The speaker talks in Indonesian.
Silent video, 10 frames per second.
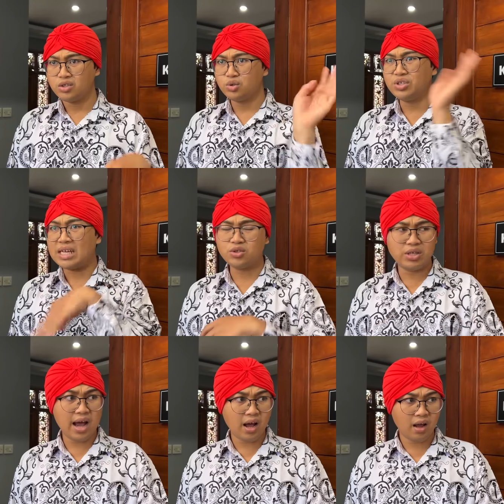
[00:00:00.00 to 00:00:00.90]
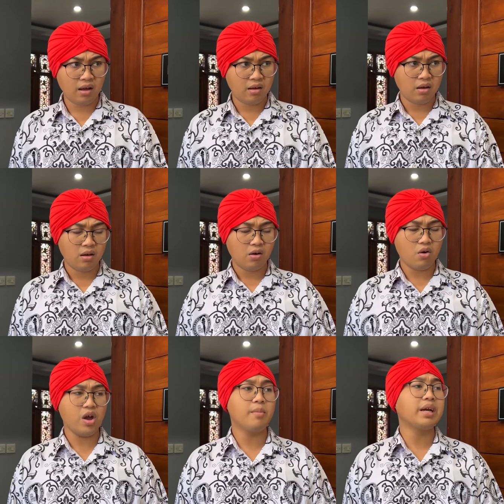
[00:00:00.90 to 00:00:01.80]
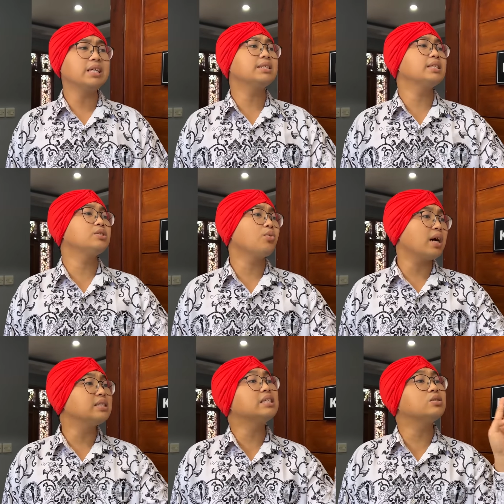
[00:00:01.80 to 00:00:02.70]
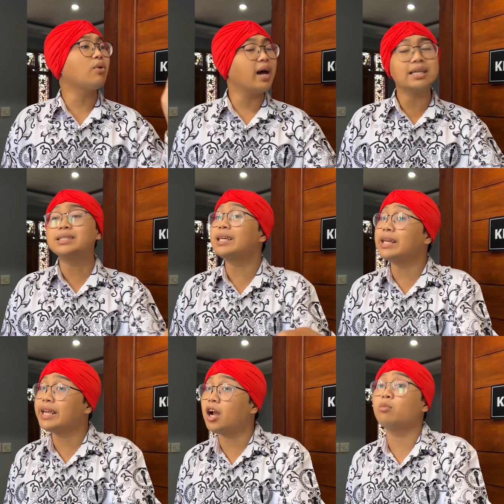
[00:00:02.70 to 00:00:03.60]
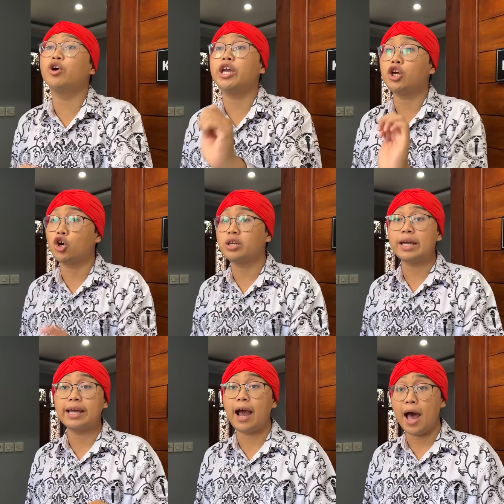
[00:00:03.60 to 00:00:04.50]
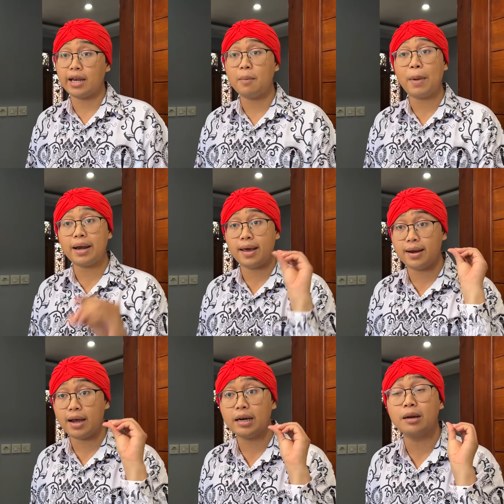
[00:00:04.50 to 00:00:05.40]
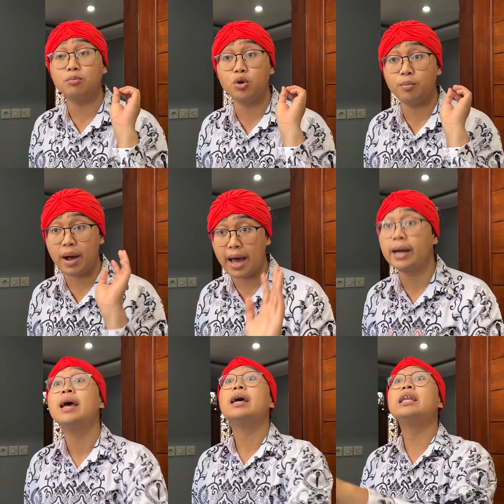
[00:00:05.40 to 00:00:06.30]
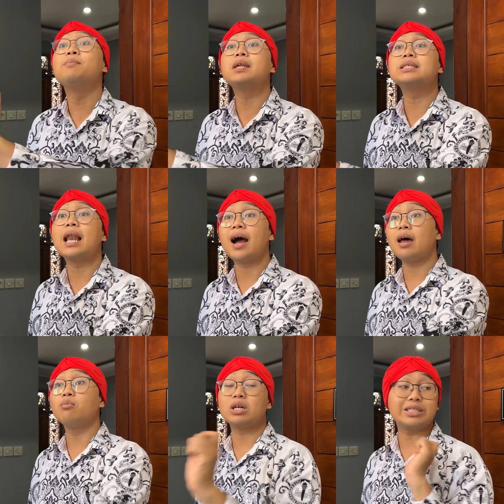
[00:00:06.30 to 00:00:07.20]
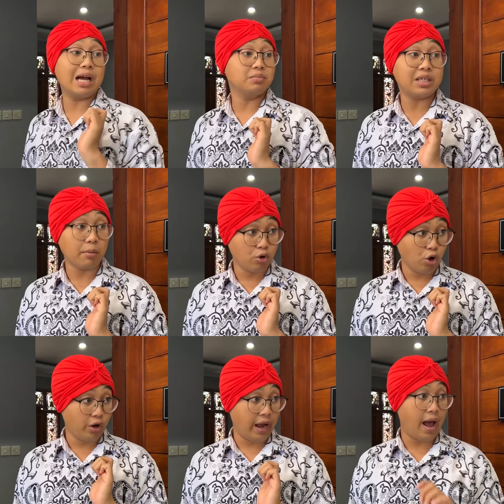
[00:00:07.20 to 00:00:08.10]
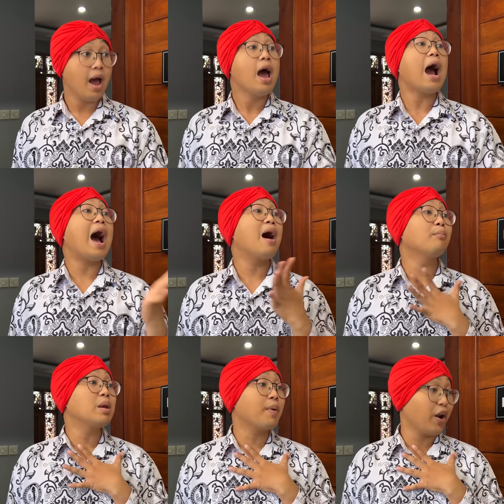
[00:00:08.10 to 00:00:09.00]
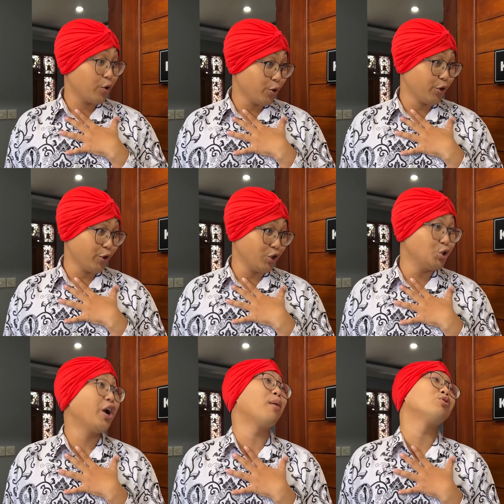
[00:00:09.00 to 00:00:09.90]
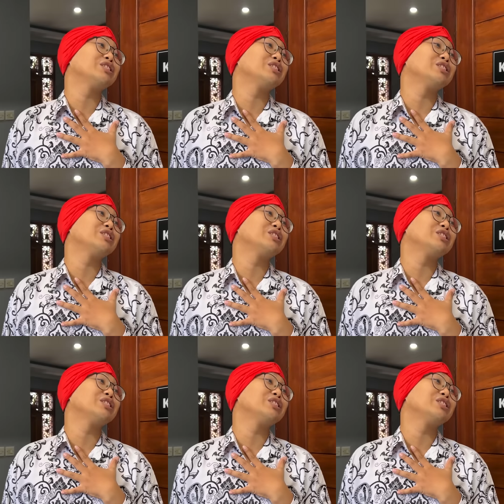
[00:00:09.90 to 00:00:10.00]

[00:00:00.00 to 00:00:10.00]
Sudah, sudah. Oh ya bagi siswa-siswa di sini yang mau ikut ke nikahannya Pak Dadang dan Bu Mar dipersilahkan buat siap-siap dulu ya. Kami para guru-guru juga mau